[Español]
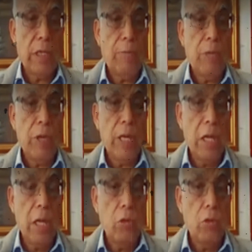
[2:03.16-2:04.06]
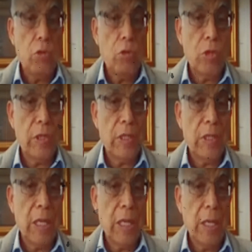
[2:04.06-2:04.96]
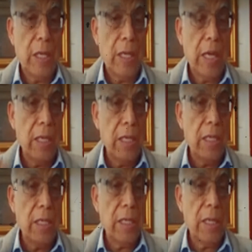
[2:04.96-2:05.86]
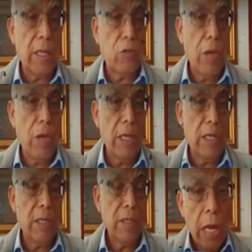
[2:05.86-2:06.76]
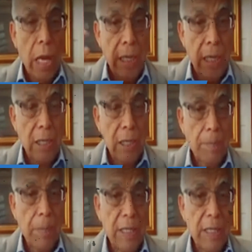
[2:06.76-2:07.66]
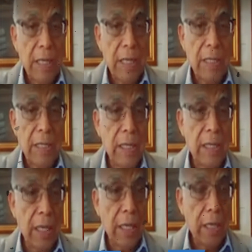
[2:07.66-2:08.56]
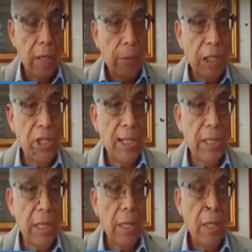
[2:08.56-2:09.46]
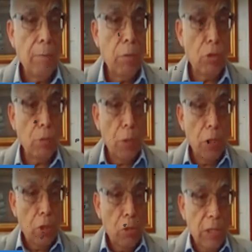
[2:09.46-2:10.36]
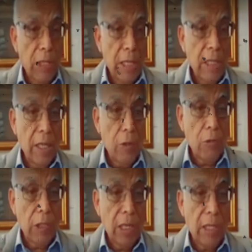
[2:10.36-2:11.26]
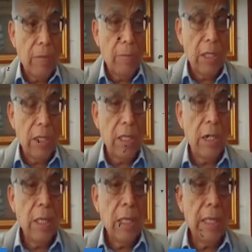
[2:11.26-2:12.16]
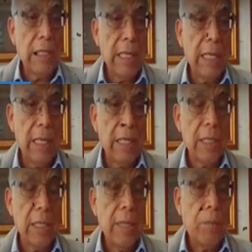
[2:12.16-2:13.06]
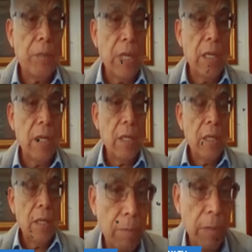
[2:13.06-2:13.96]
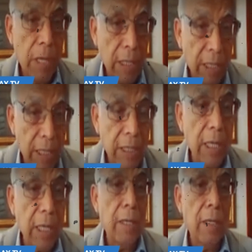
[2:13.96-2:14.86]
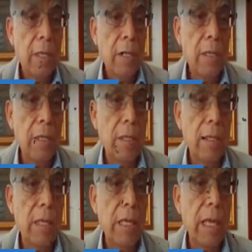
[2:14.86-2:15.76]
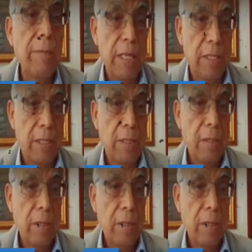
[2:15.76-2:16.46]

si fueran ellos este, grandes intelectuales. Aquí esa prensa nazista fascista, por supuesto que está siguiendo estrictamente las reglas del nazista eh, Goebbels.